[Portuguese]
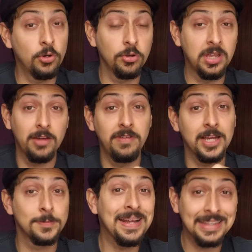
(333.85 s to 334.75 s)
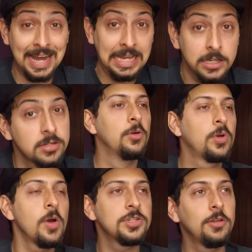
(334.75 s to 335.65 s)
quando eu queria ver as batalhas. E o
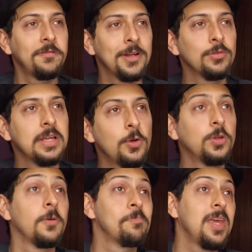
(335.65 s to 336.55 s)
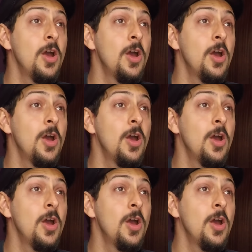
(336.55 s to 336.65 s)
que eu achei do final do Naruto?